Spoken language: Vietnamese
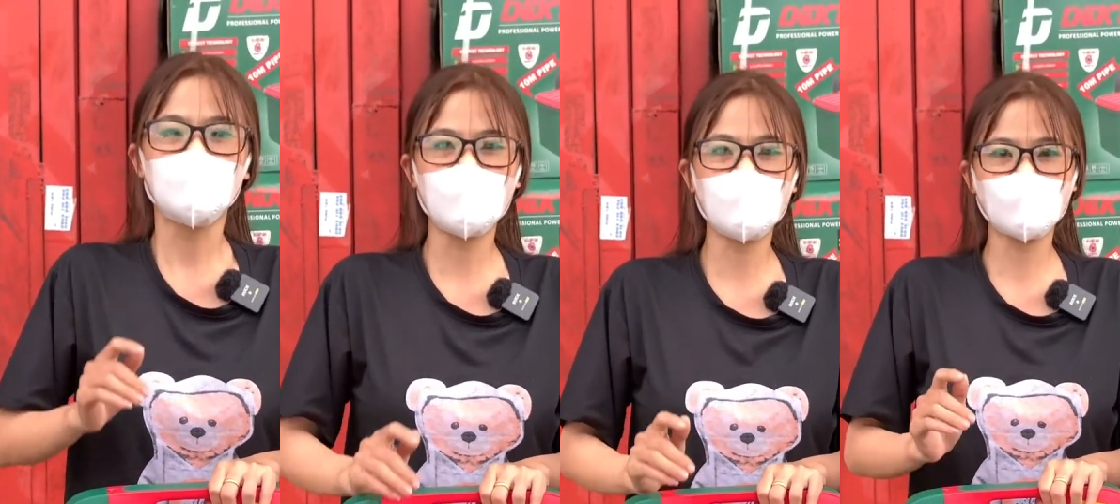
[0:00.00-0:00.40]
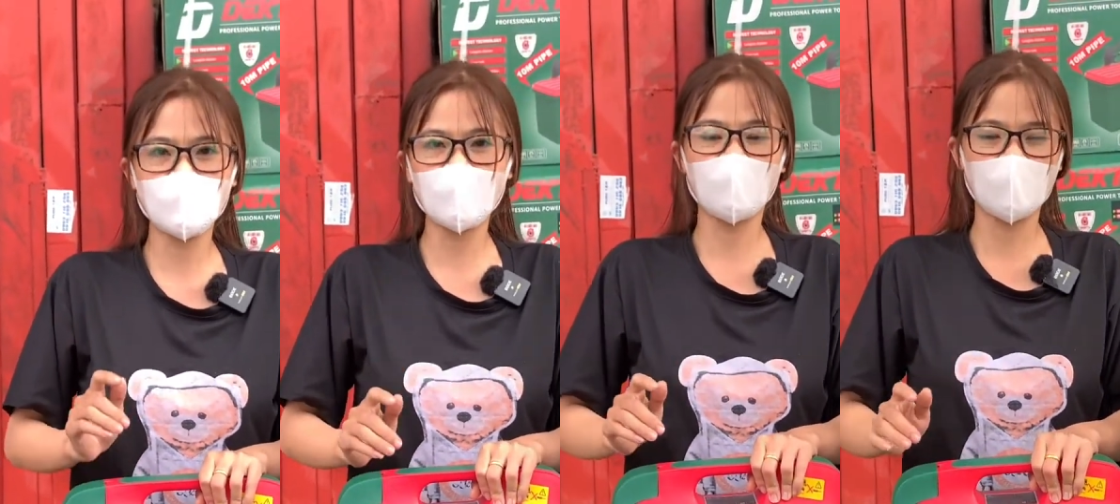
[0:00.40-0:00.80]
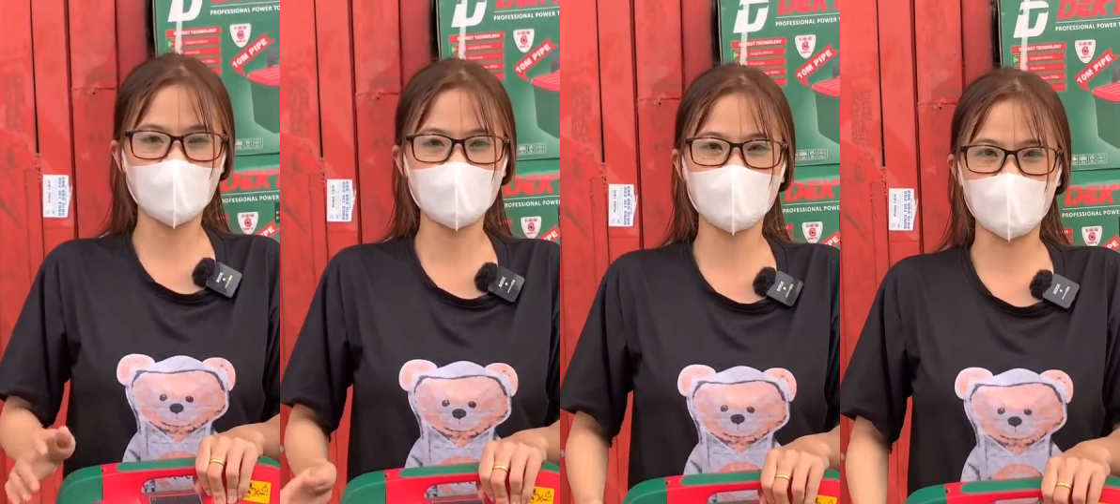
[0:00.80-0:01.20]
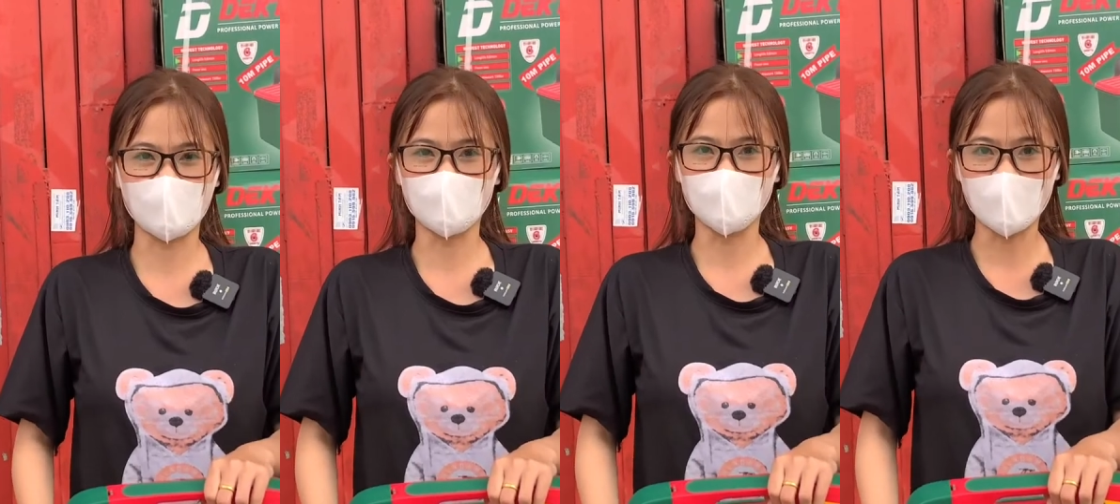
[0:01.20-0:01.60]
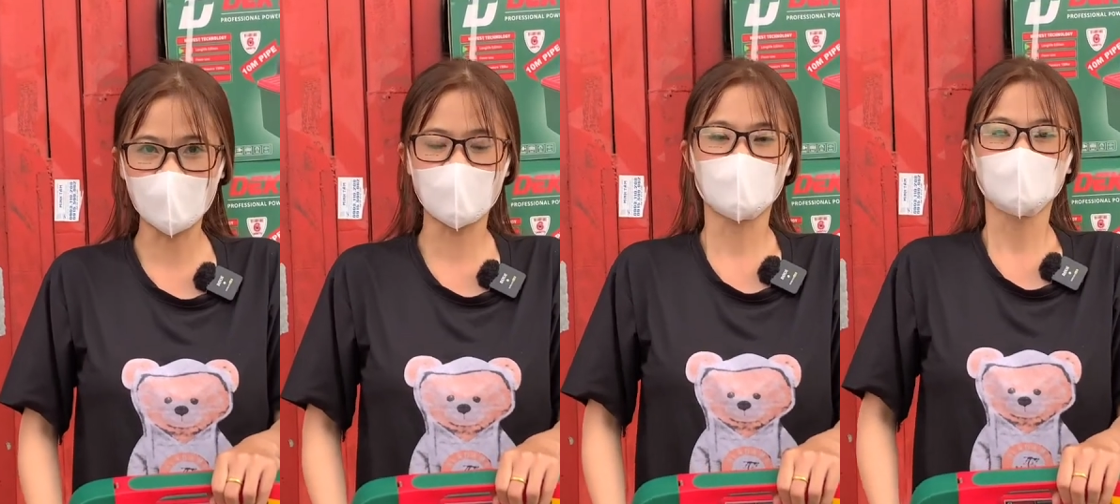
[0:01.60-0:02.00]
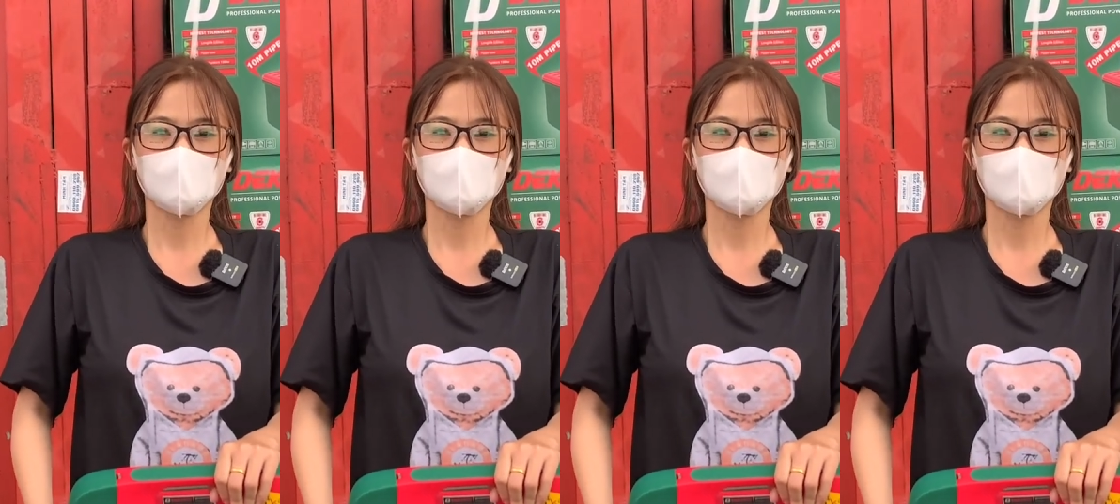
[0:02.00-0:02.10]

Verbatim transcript: DK 2003